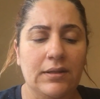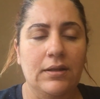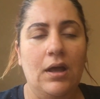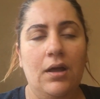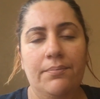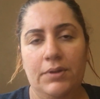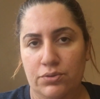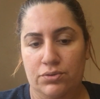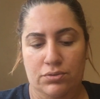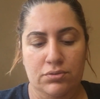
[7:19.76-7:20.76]
Daha
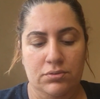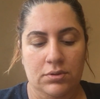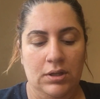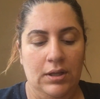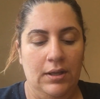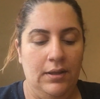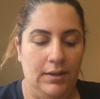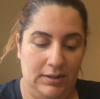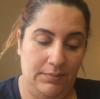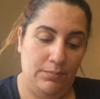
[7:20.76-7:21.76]
biliyorsunuz
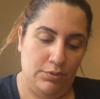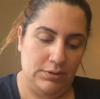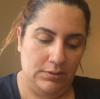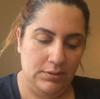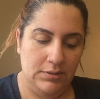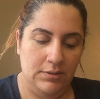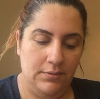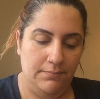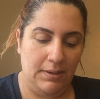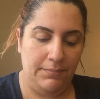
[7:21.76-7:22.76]
ya da bilmiyorsanız
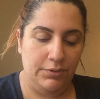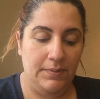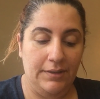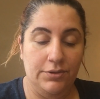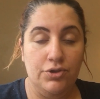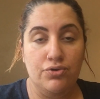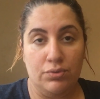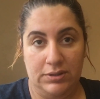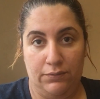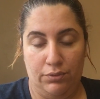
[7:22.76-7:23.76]
ben Beauty Blender'ı
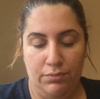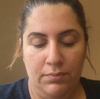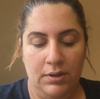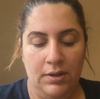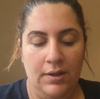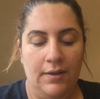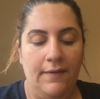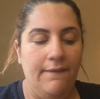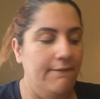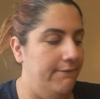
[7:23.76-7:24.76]
çok seviyorum.
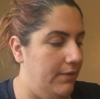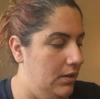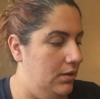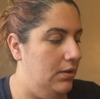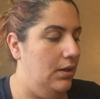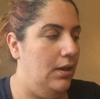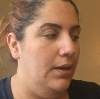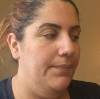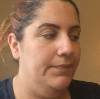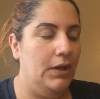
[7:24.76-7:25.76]
Ve e,
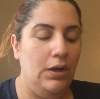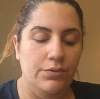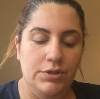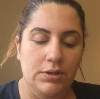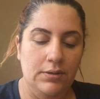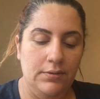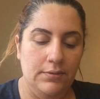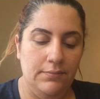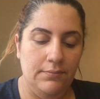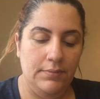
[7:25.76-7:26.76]
daha önce
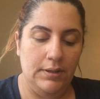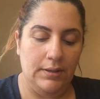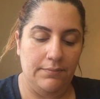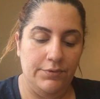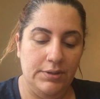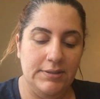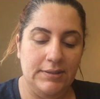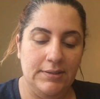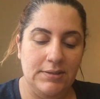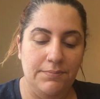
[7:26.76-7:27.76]
e, Real
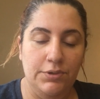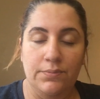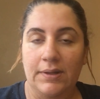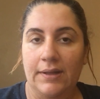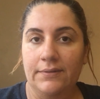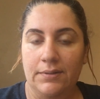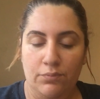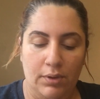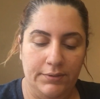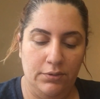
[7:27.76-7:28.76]
Techniques'in Beauty Blender'a
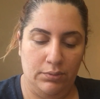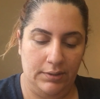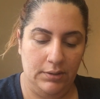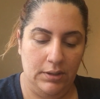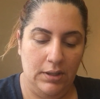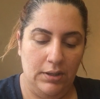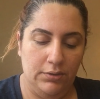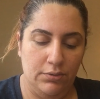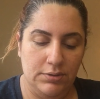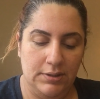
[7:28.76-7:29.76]
muadil olan
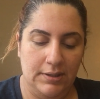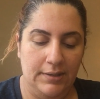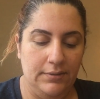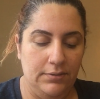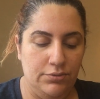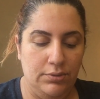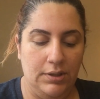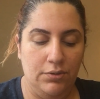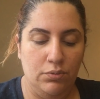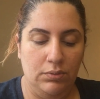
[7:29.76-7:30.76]
gösterilen
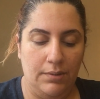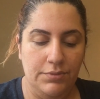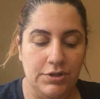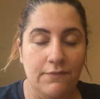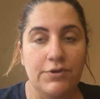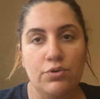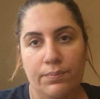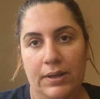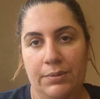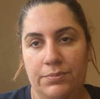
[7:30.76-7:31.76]
süngerini kullanmış ve
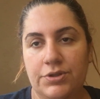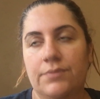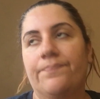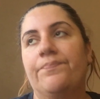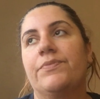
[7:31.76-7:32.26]
çok beğenmemiştim.